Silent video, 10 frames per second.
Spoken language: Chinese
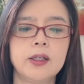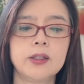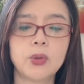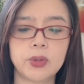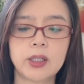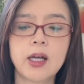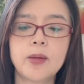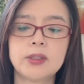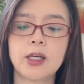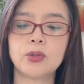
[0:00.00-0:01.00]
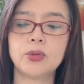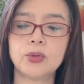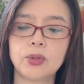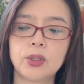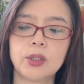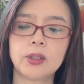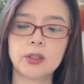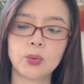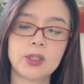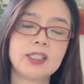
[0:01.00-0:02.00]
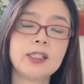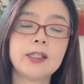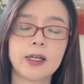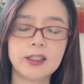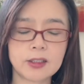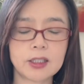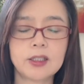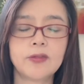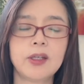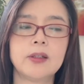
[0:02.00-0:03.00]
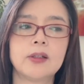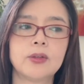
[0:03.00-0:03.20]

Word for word: 有人看不下去，那我心里还挺欣慰的。